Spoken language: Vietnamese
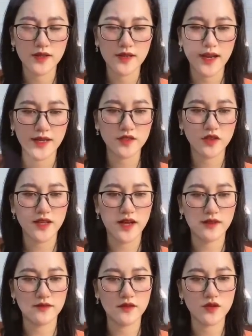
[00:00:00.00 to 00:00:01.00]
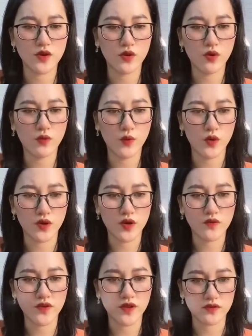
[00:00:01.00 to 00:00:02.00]
Anh rõ ràng đưa cho cô một
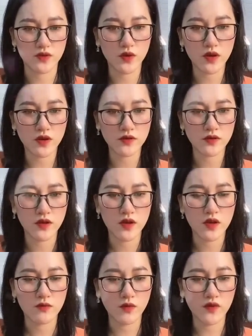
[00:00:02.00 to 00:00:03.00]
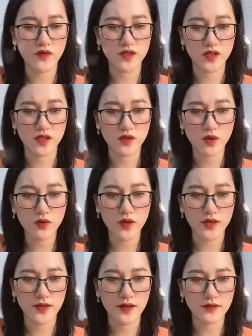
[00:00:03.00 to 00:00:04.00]
công việc tốt hơn Một vị trí tốt để
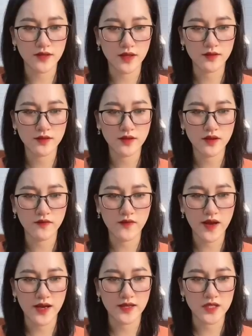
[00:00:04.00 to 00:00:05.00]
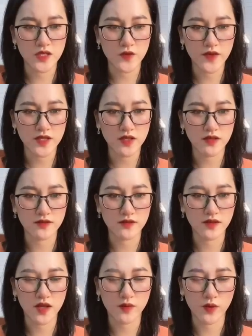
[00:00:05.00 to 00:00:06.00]
thăng tiến Và sự phát triển sự
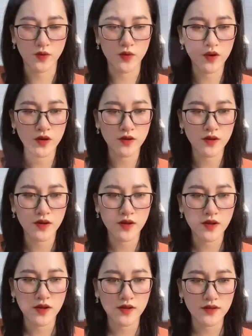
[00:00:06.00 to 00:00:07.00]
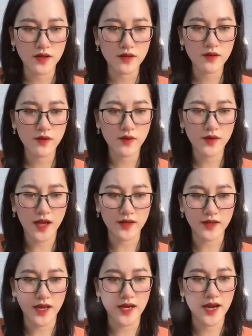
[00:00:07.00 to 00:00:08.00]
nghiệp của cô hơn Thế nhưng cô nàng
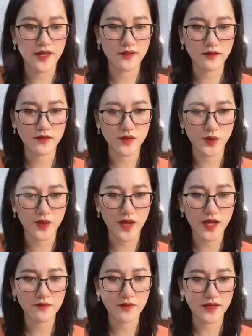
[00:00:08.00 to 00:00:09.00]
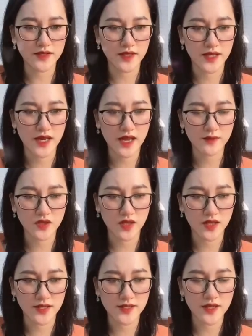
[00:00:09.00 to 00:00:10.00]
này lại từ chối anh Mà chạy đến làm trợ
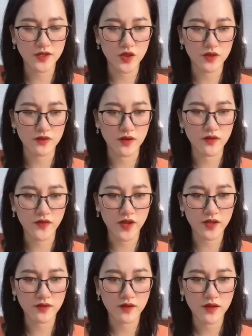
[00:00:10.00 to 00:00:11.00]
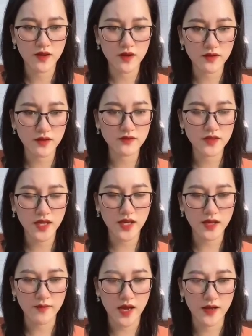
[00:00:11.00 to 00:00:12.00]
lý riêng cho Tường Ngân Viên Tức chết
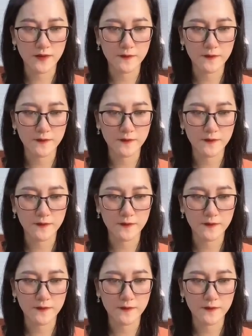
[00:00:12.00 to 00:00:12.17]
anh mà